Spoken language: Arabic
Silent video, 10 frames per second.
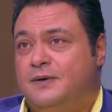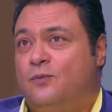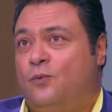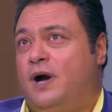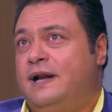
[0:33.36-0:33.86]

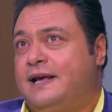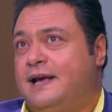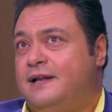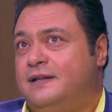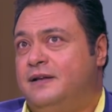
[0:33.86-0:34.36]
وانا
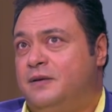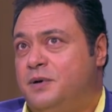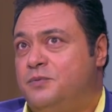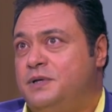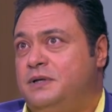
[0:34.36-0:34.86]
خالد
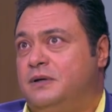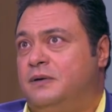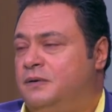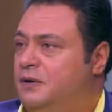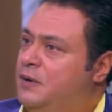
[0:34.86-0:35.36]
النبوي
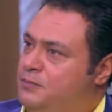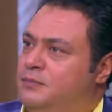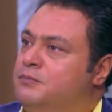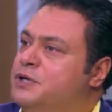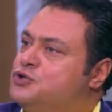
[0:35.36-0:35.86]
آه،
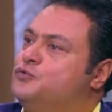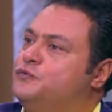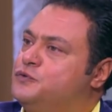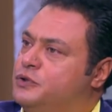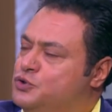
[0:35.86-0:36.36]
بشوف
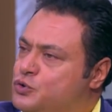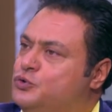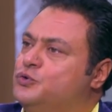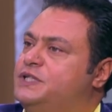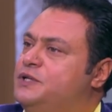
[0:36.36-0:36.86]

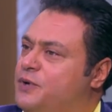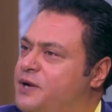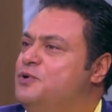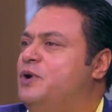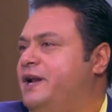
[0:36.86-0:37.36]
زوجته كتير
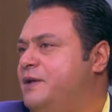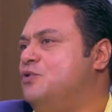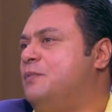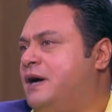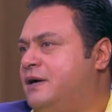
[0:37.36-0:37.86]
وابنه لان
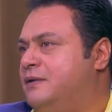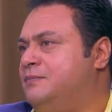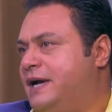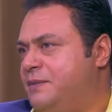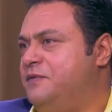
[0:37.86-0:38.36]
ابنه مع
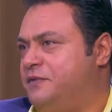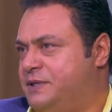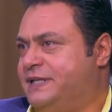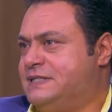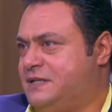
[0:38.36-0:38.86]
مع ابني في
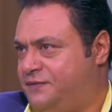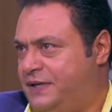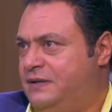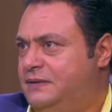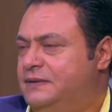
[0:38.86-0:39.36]
المدرسه ف
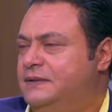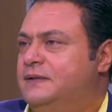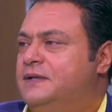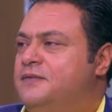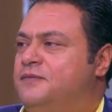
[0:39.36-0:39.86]

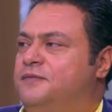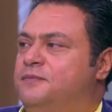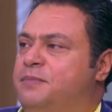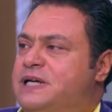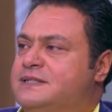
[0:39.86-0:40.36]

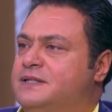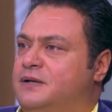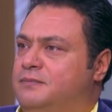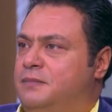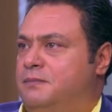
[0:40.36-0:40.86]
بس آه،
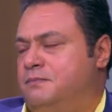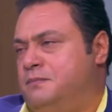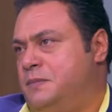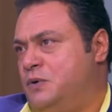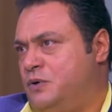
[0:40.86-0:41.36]

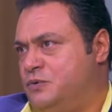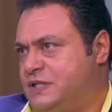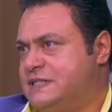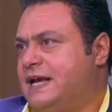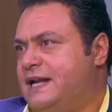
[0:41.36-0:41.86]

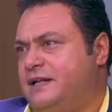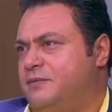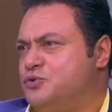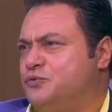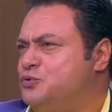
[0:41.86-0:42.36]
استاذ خالد انا
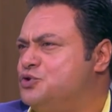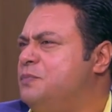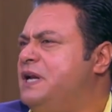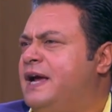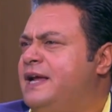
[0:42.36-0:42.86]
ما شفتوش
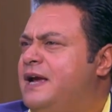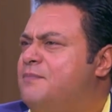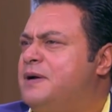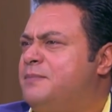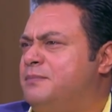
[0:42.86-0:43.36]
من
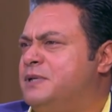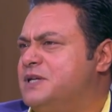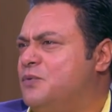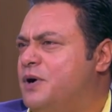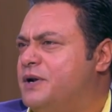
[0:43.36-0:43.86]
ايام ما
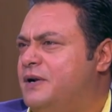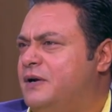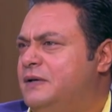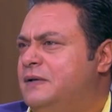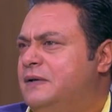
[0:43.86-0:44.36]

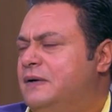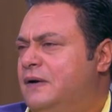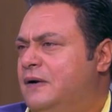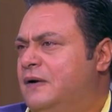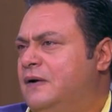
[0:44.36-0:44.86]
صورنا
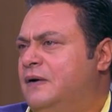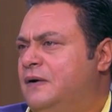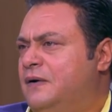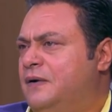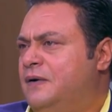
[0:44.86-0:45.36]

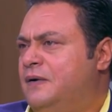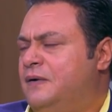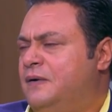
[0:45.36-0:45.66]
آه،